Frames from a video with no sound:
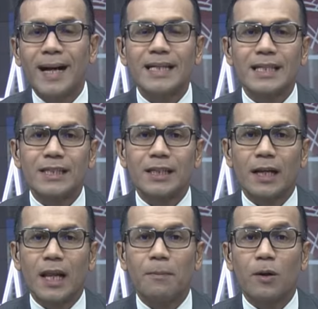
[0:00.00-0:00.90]
bangkit
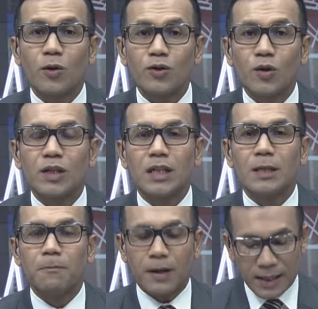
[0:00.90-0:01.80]
setelah merosot
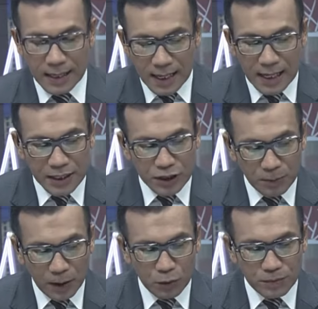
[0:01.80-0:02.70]
di perdagangan
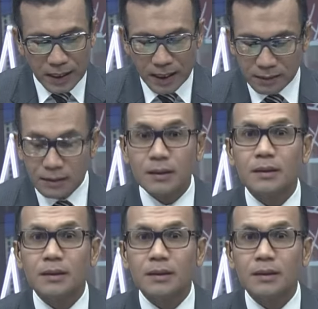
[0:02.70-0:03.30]
sebelumnya